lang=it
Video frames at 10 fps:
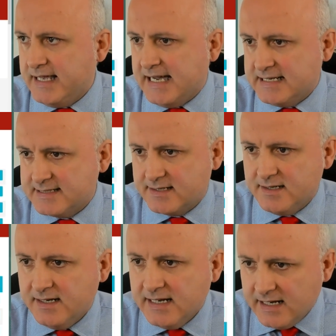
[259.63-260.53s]
e
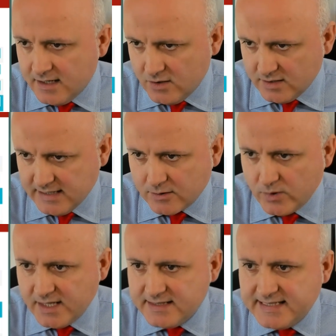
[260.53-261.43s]
ask, da
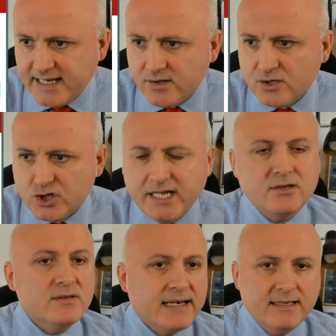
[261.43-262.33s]
qui
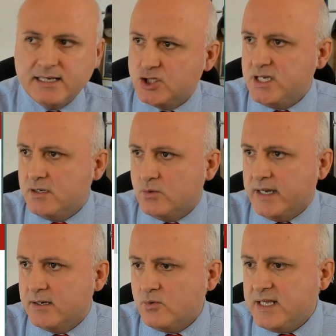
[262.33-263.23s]

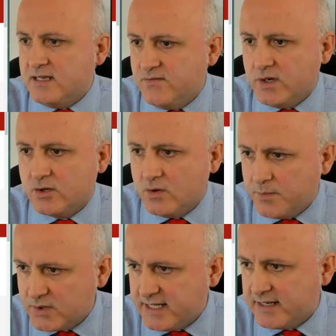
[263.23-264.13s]
0,135, quindi voi co
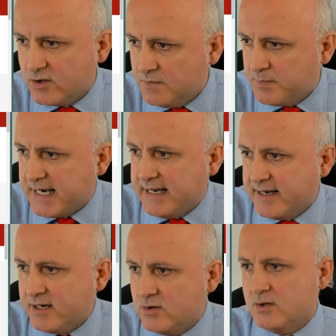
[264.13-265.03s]
potete
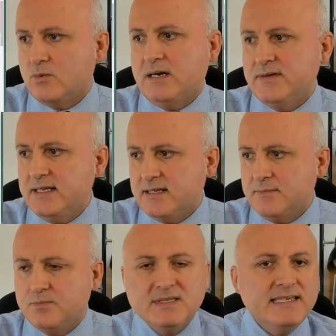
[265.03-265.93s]
comprare, eccolo qua,
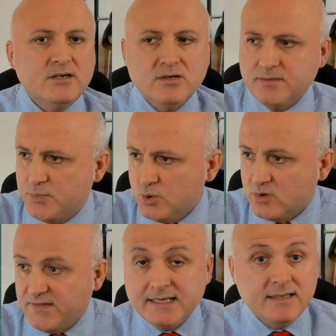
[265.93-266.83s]
vedete 0 più
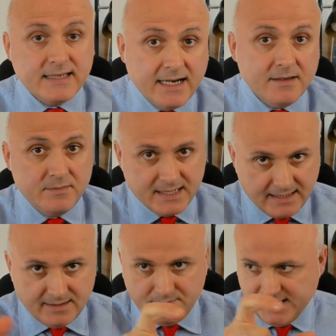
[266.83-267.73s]
1,23
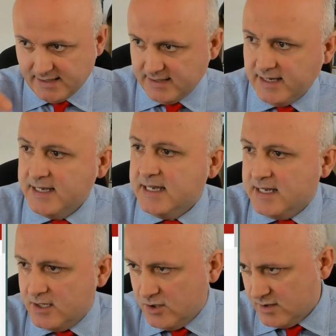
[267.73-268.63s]
perché perde
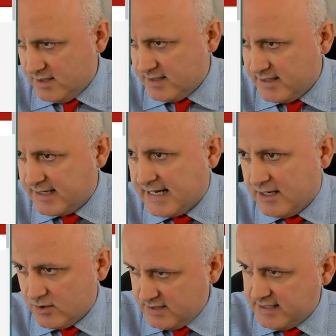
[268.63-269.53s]
lo, eh, in
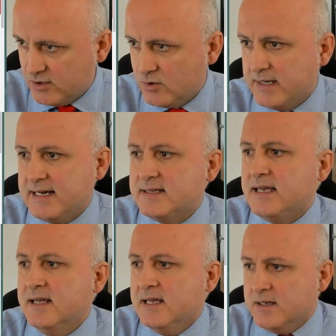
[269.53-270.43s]
calo
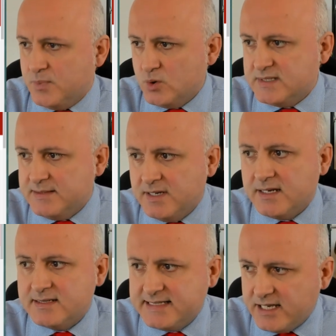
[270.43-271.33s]
0,40, più
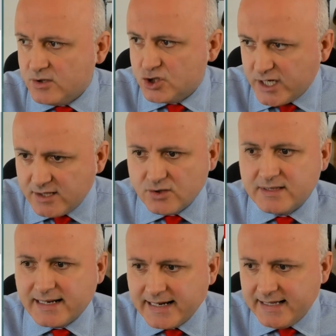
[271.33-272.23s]
eh,
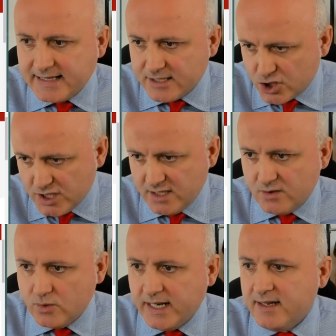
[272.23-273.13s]

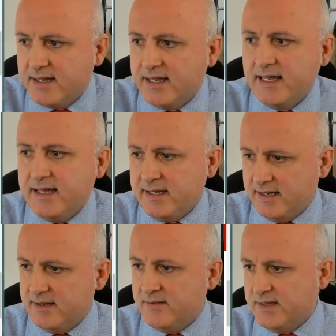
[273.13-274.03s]
0,135
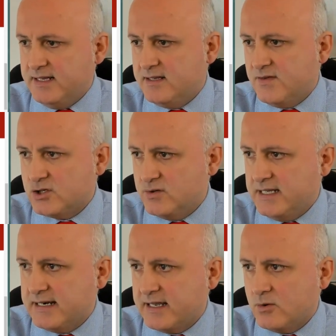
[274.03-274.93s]
eh, vedete, faccio
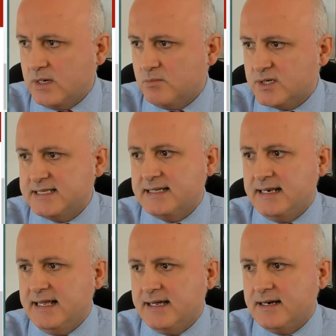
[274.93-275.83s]
vedere anche qua, borsa
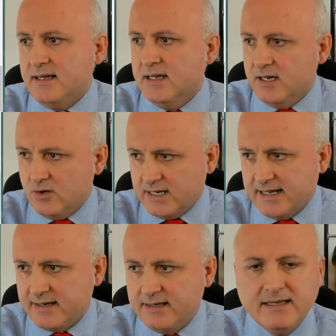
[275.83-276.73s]
italiana,
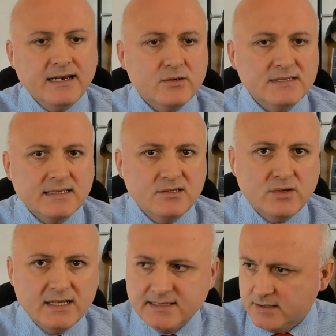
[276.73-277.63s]
orario di
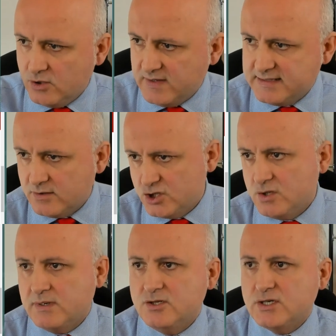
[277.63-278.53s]
negoziazione
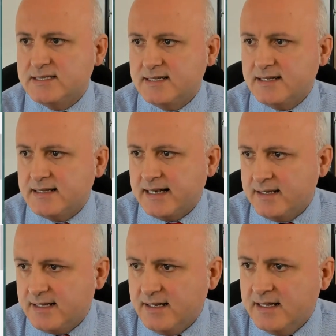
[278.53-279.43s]

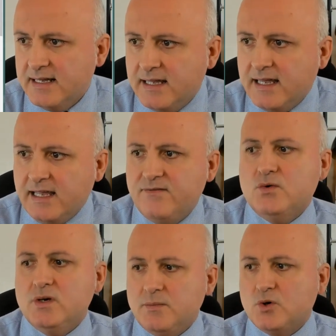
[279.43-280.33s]
9.05-17.30 e
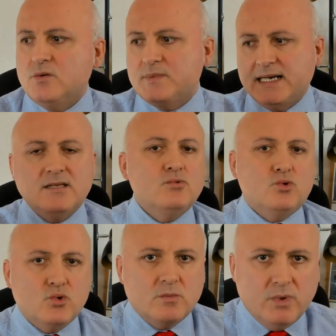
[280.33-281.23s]
voi comprate un
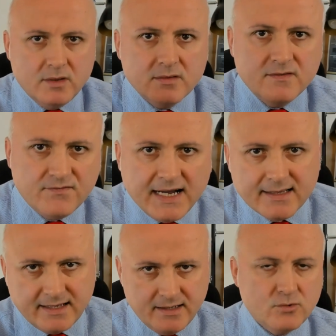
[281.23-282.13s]
turbo.
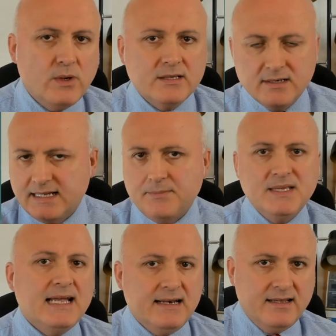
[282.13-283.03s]
Fate quanto il
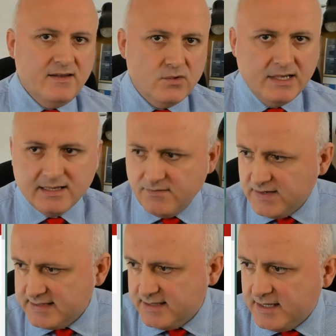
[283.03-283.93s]
capitale che volete
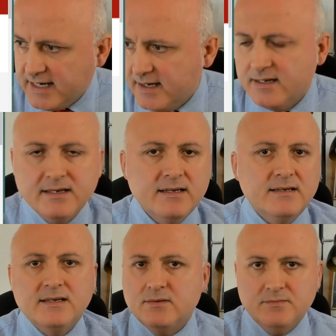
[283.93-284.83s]
investire,
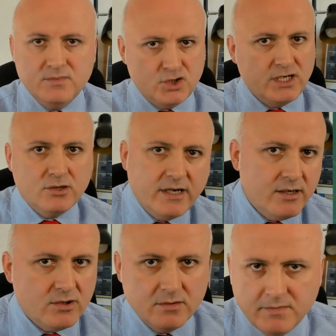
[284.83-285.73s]
eh, 100
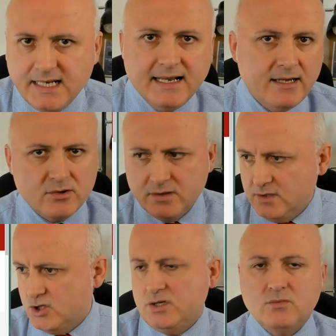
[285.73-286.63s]
euro, 1.000 euro,
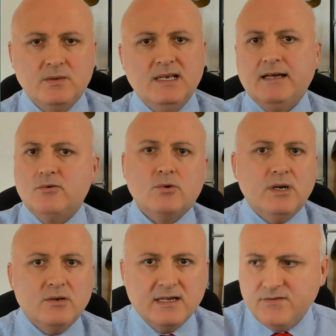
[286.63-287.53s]
5.000 euro,
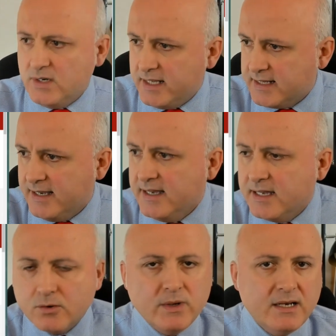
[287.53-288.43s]
quello che volete,
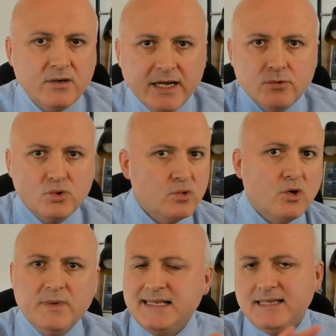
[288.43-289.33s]
quello è un turbo,
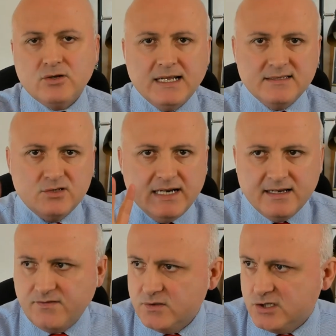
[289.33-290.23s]
come i titoli
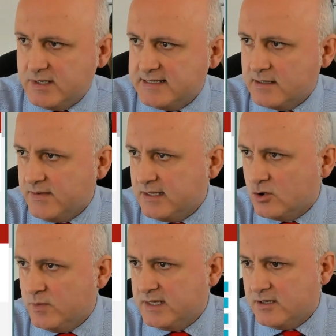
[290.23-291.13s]
azionari, funziona esattamente
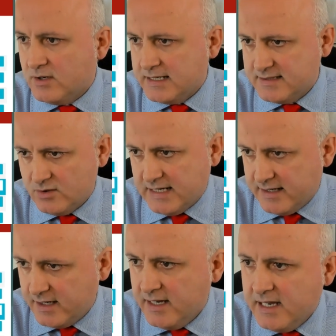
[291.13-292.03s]
come i titoli
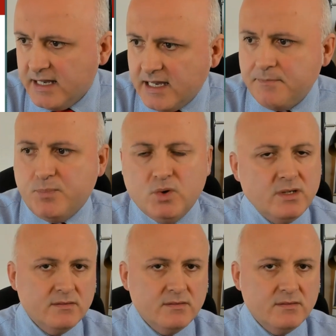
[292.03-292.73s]
azionari. E poi